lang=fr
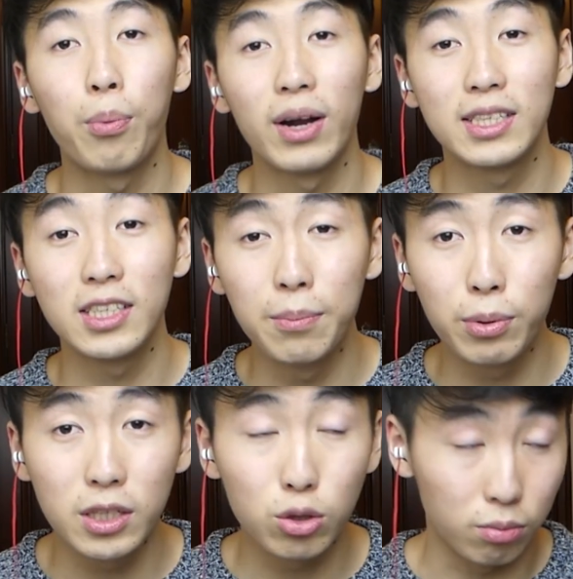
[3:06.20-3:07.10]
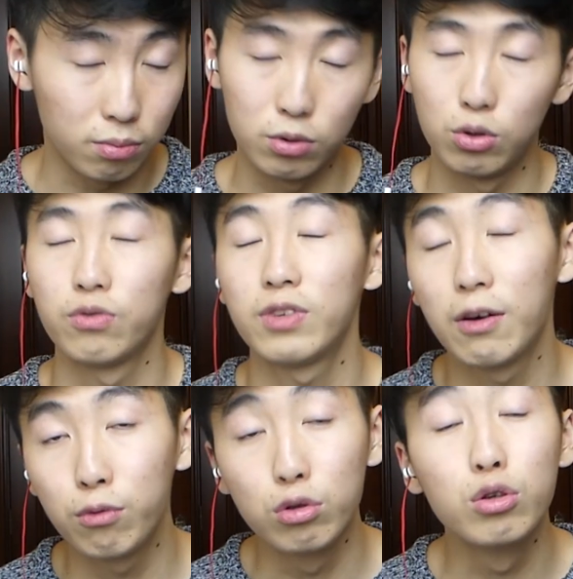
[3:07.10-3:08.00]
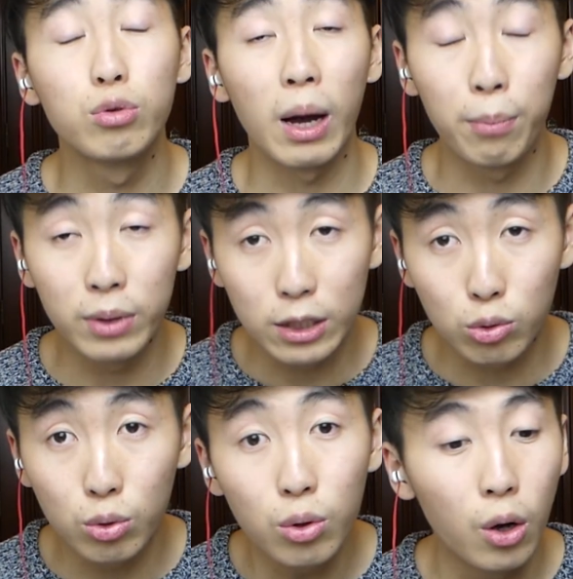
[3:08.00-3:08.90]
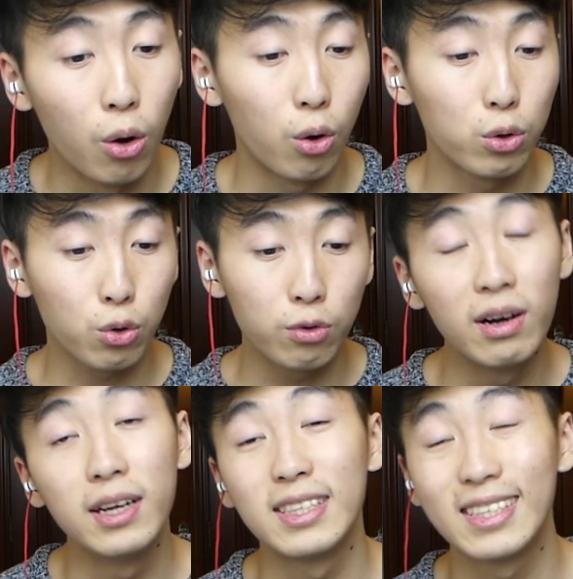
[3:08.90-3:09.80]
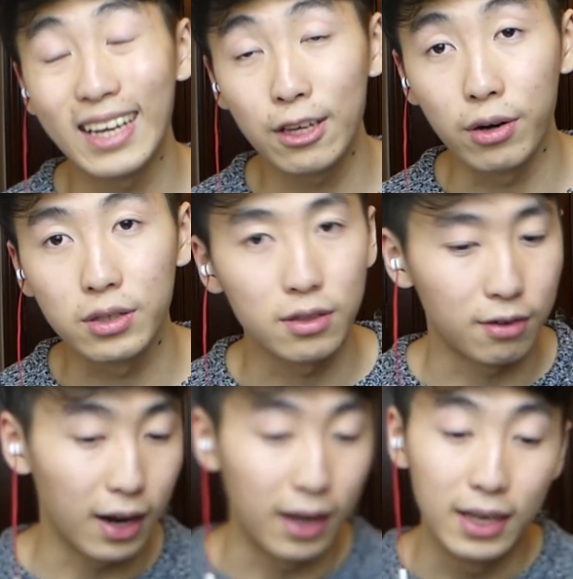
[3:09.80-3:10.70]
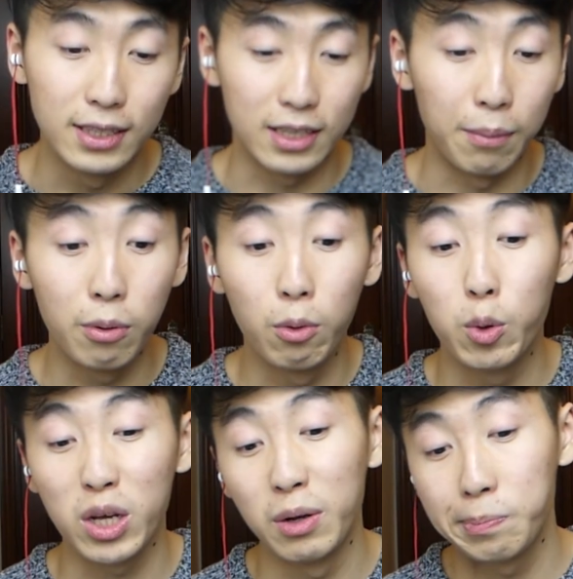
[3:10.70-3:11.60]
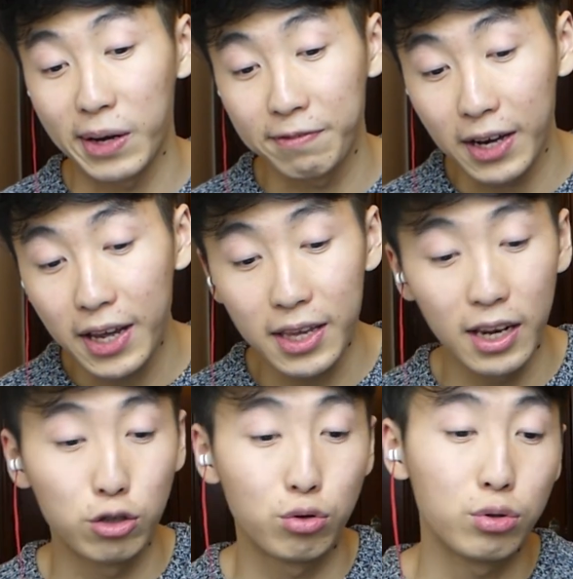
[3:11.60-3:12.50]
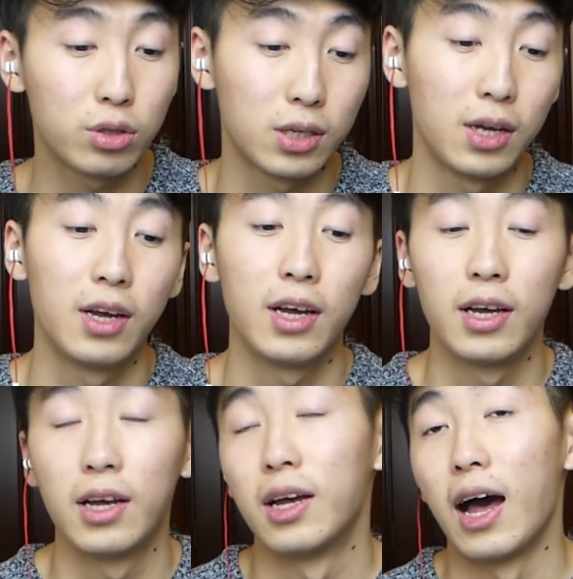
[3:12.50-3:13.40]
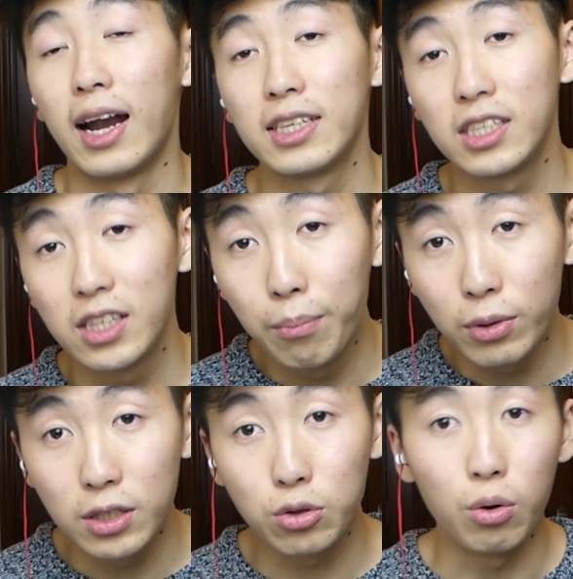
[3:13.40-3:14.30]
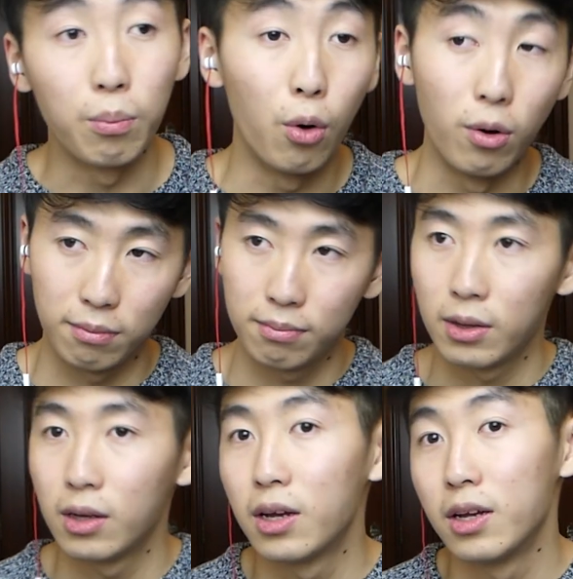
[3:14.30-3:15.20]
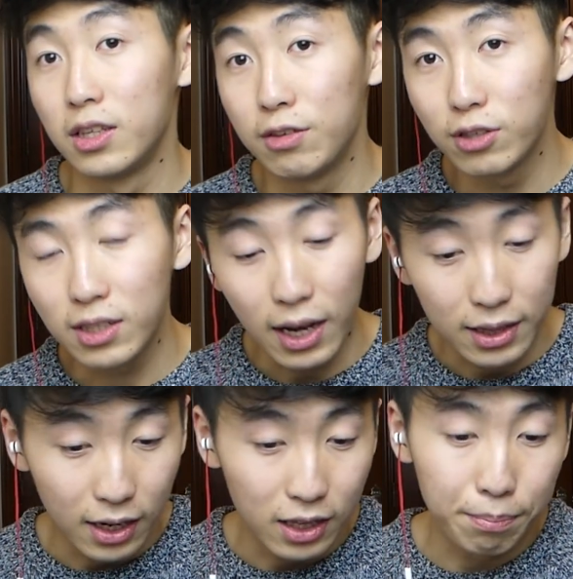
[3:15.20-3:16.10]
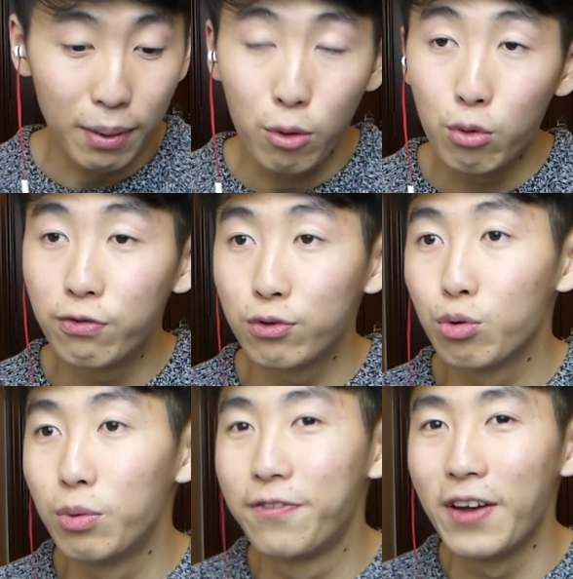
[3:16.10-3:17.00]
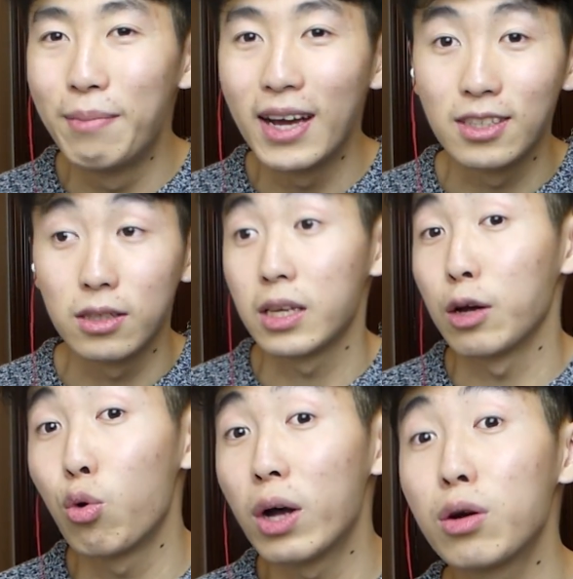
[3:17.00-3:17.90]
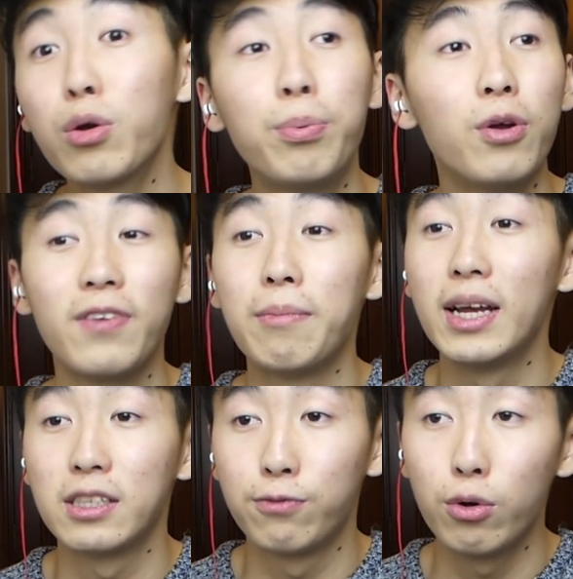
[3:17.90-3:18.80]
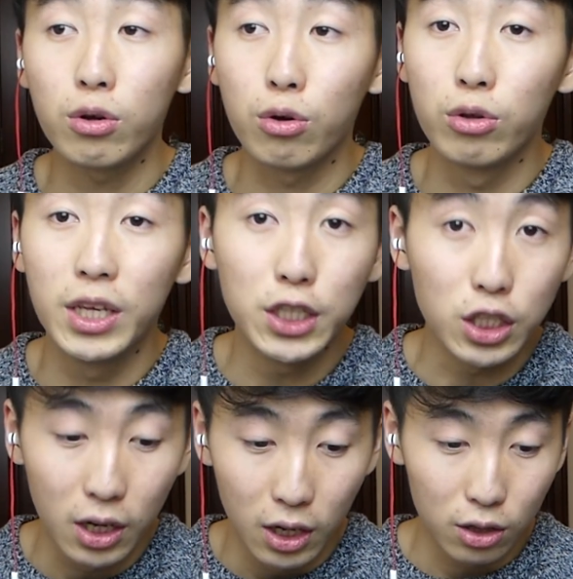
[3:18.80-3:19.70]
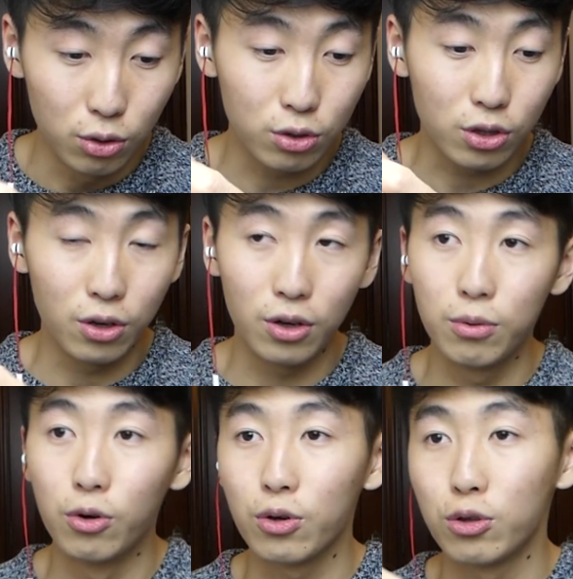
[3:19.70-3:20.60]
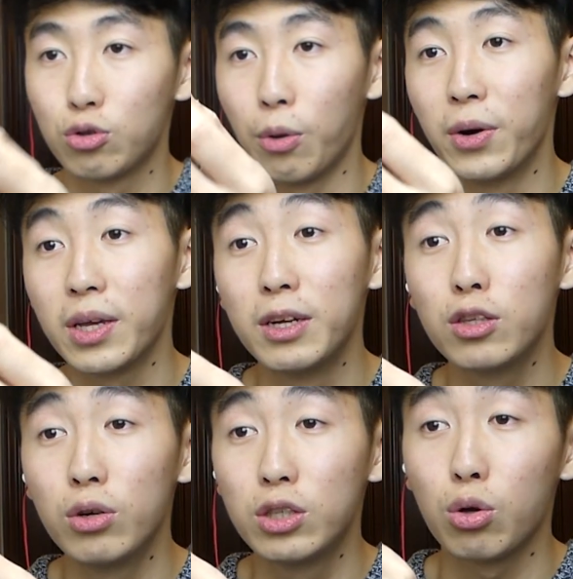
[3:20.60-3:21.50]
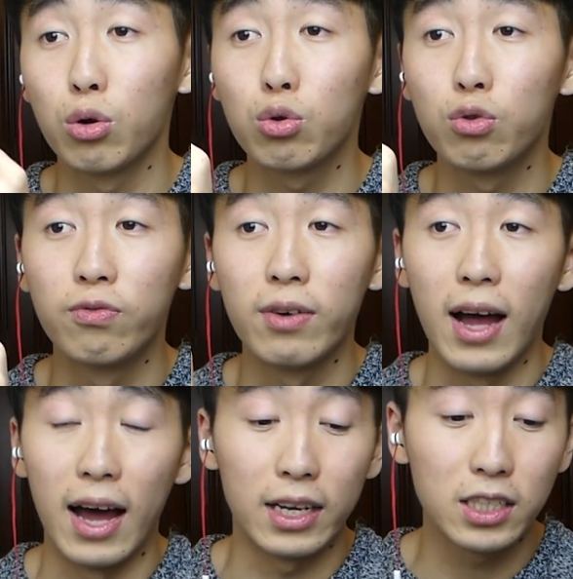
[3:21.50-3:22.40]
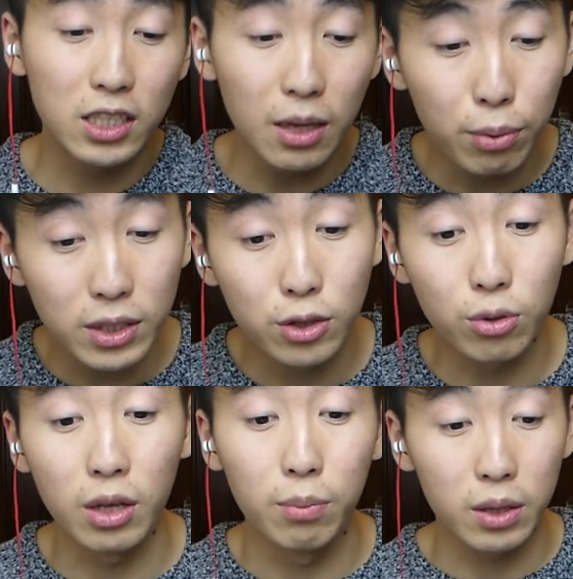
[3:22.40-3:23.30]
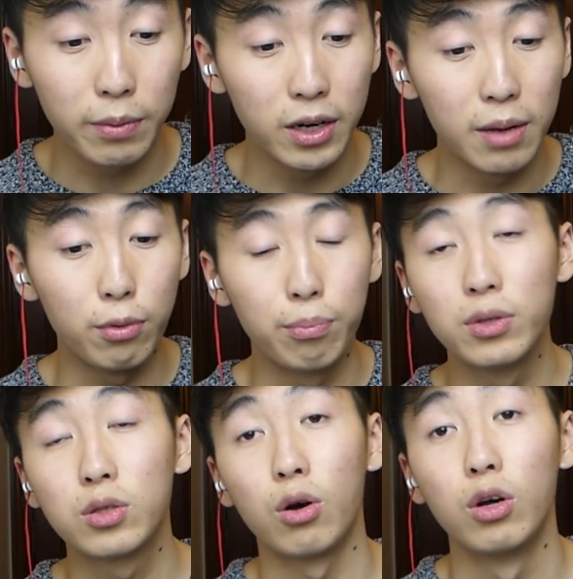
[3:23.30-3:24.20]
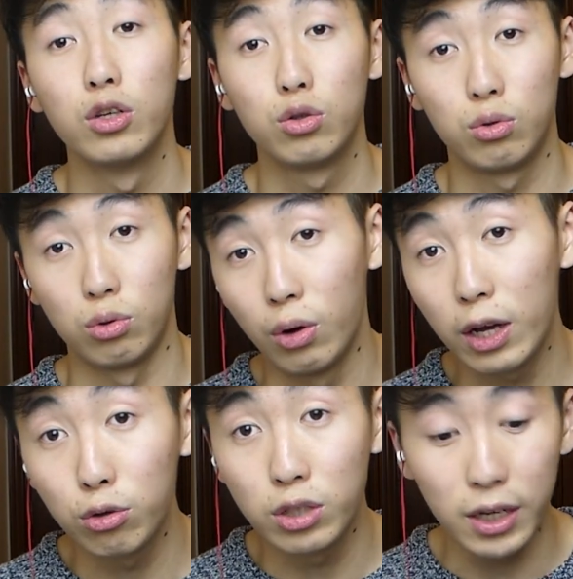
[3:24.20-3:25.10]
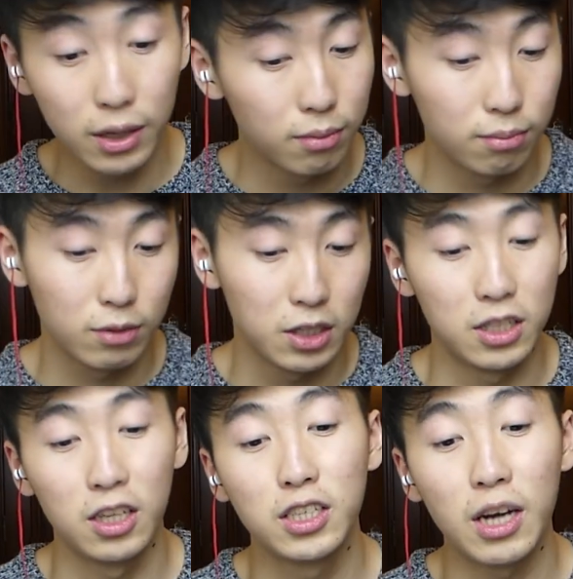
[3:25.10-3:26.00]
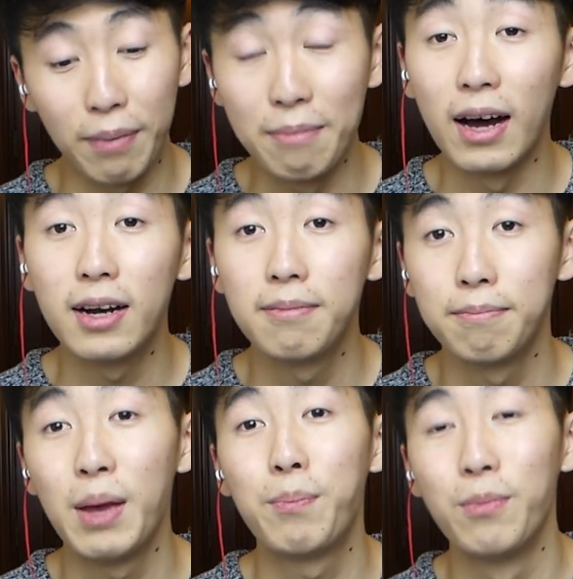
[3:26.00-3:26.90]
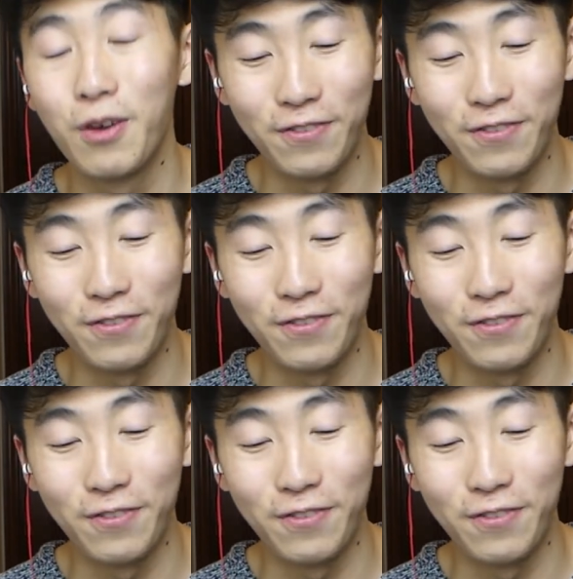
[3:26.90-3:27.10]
pour la sixième position, je vous l'avoue, je suis un peu déçu. On retrouve Cisaiox. Voilà, c'est un peu mon Pokémon préféré. Il est juste à la sixième position. Bon, Niveau strat, il était pas ouf. Double faiblesse, quadruple faiblesse feu, que dis-je. Donc, euh, donc euh, sur Pokémon Go, il se retrouve à la sixième position des Pokémon les plus puissants de la 2G. C'est déjà pas mal, mais peut mieux